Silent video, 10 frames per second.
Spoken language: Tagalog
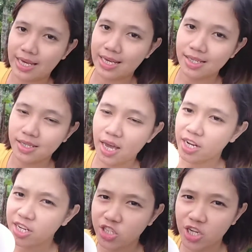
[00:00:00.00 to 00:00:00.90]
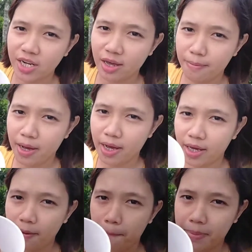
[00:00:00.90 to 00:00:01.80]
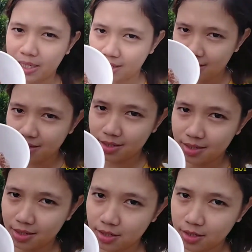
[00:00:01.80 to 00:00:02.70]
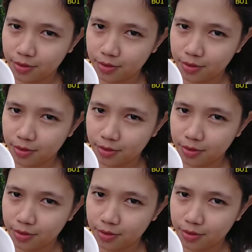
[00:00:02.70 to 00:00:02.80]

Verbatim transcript: is Energen na may patis.